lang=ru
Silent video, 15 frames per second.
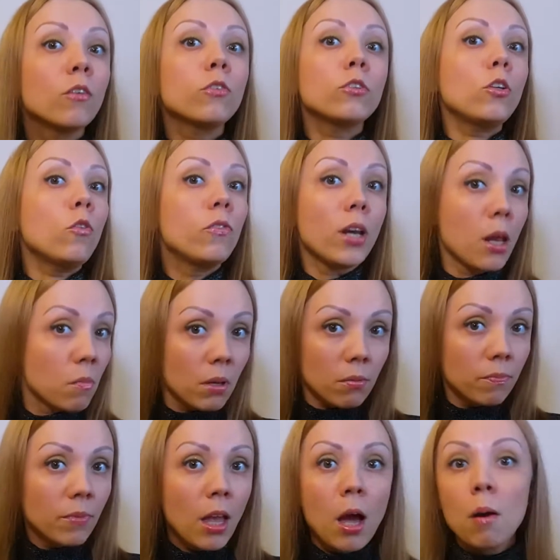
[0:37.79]
В то
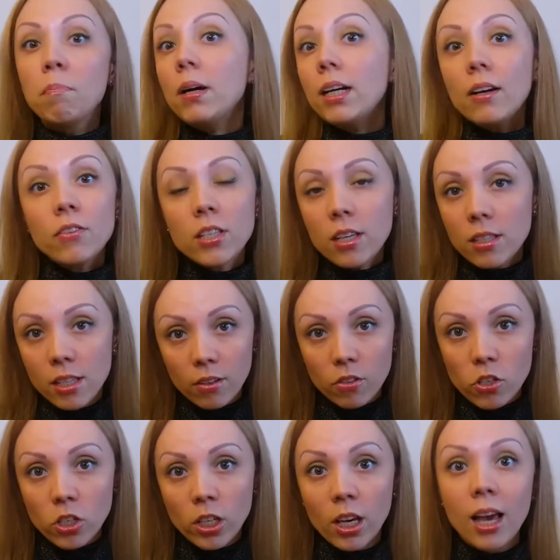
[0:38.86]
время, пока все
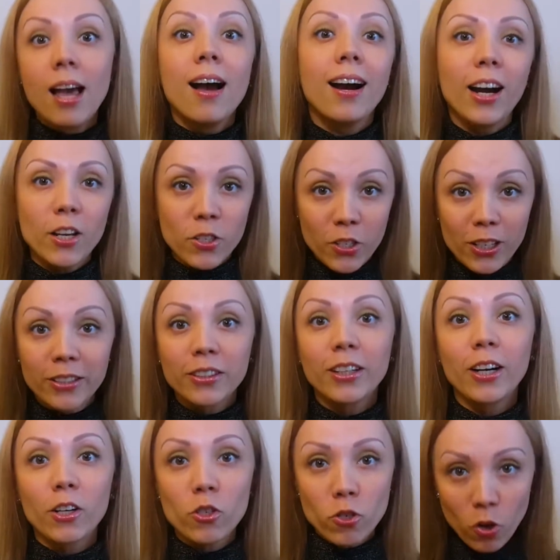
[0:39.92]
девочки ходили
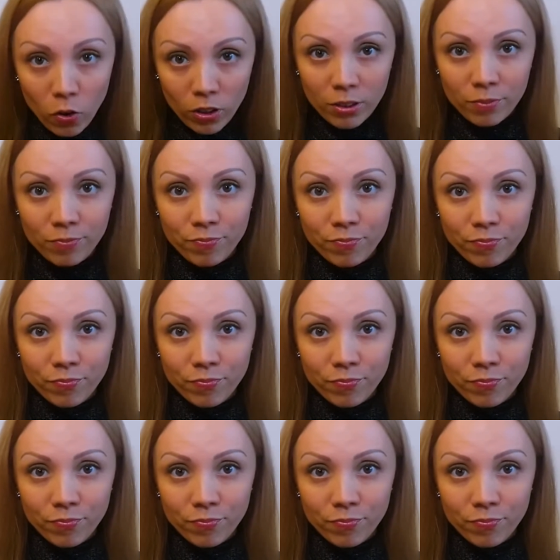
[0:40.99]
на горшок,